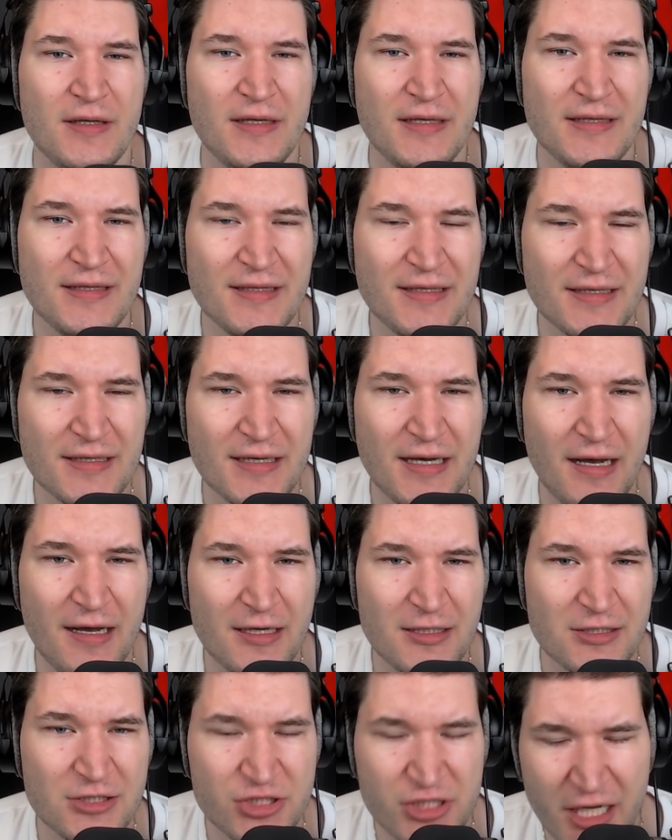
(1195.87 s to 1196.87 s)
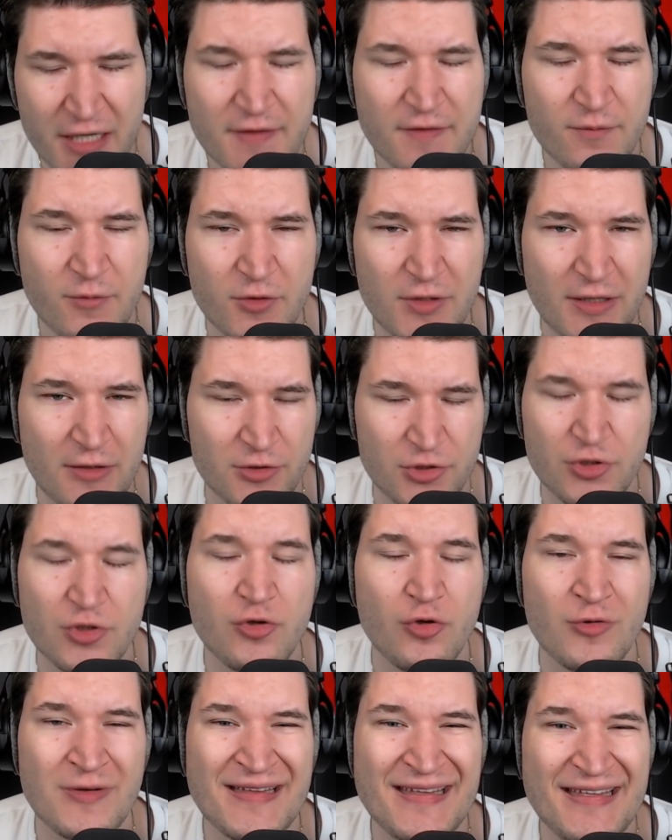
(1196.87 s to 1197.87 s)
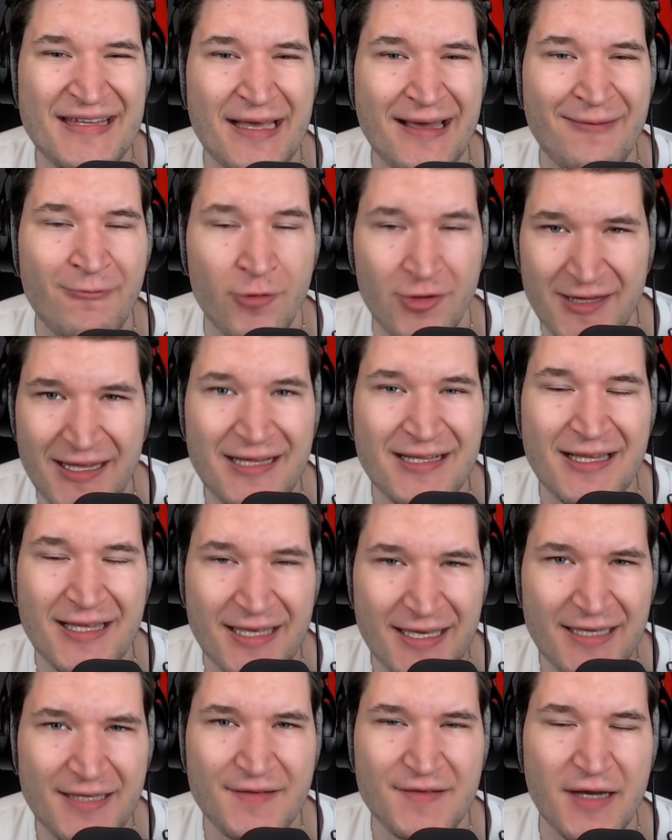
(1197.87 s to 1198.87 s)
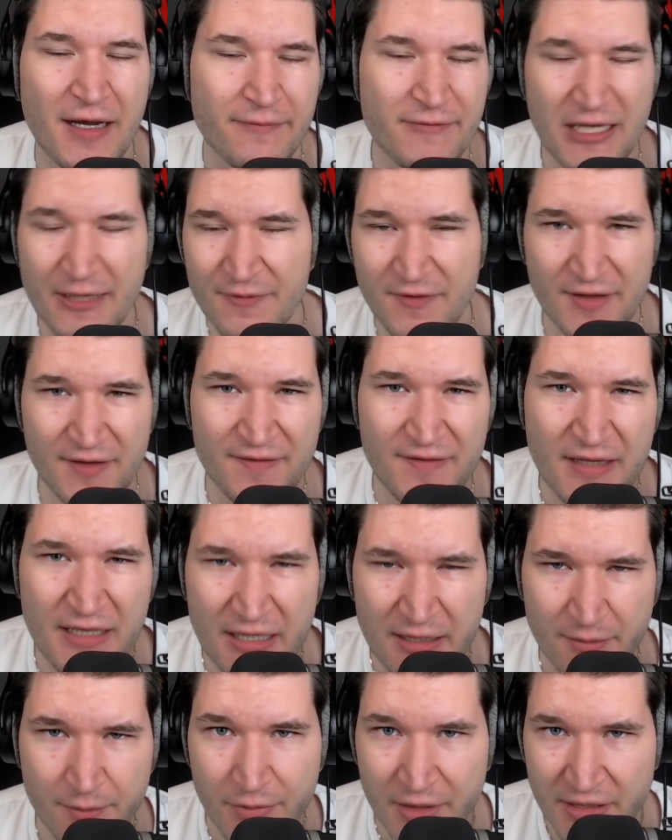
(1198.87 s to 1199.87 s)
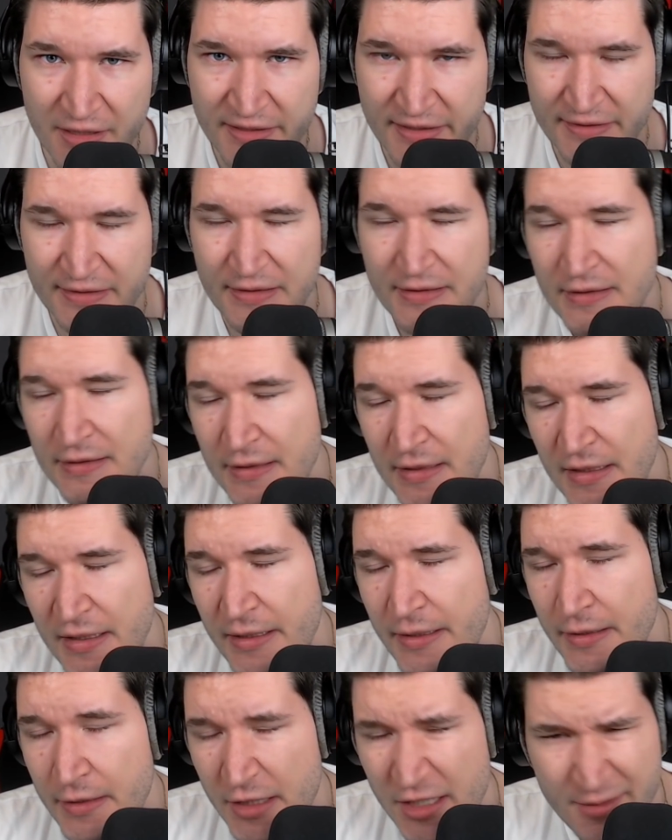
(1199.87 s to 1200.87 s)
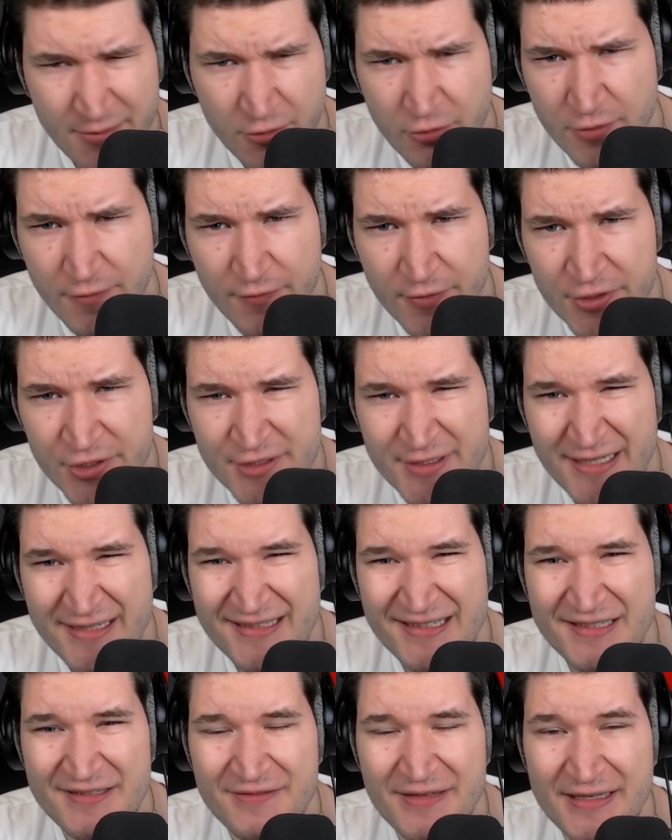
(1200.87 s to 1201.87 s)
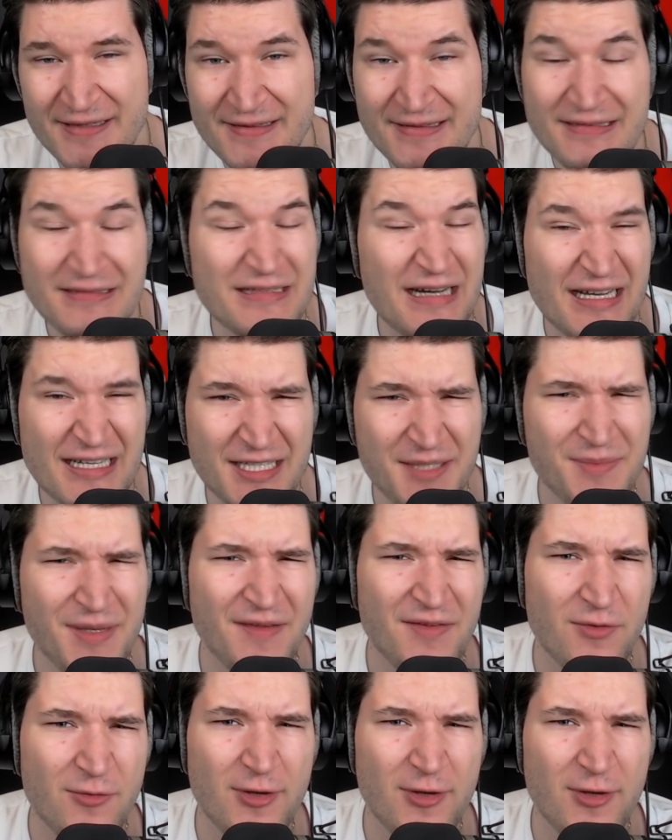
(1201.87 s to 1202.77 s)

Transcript: ihr Schadensmodell, oh, Entschuldigung, ihr Modell gekriegt haben, ich habe sie gesehen in den Bildern, kann ich mir gut vorstellen, dass es gar nicht mehr so